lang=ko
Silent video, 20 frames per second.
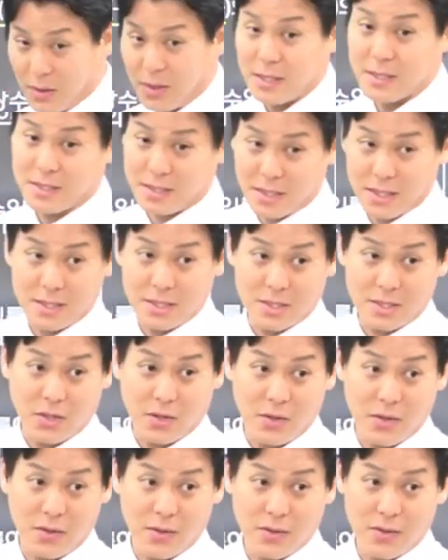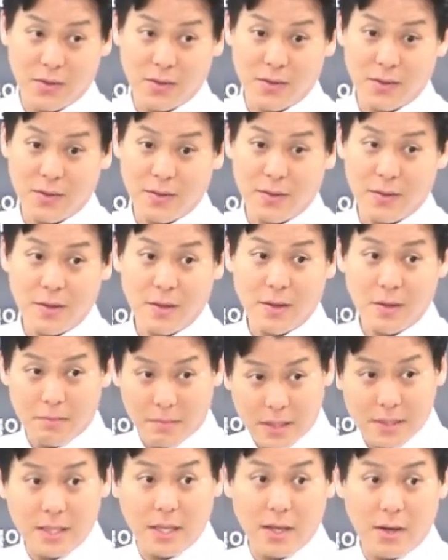더하는 게 있죠.
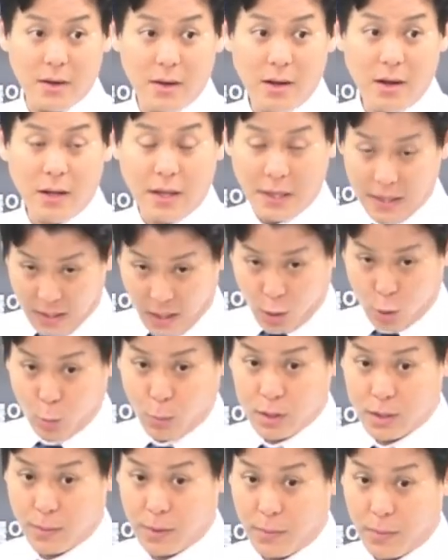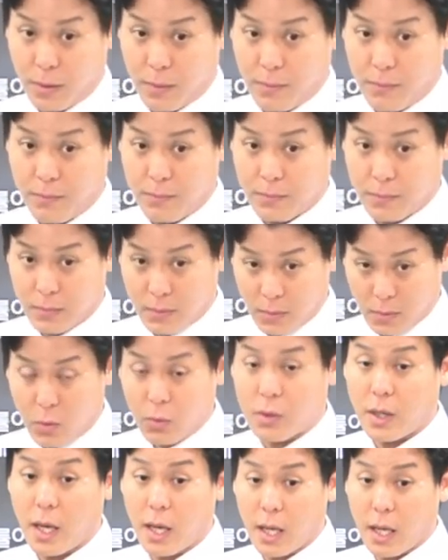맞아요? 예, 두 번째 방법.
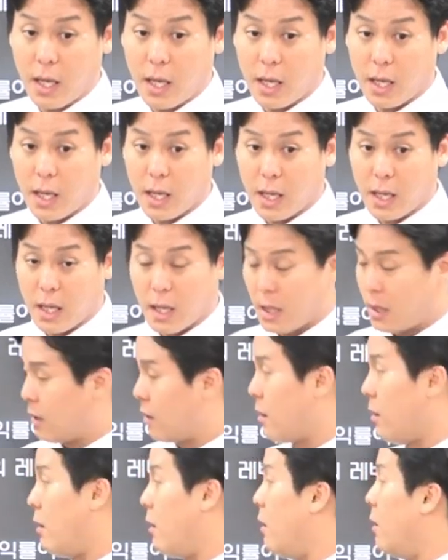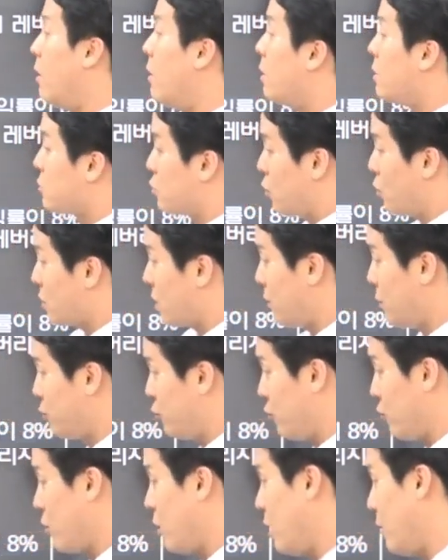오케이? 어, 총 자본
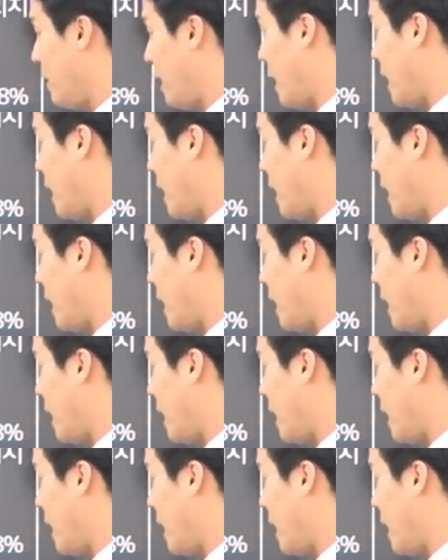수익률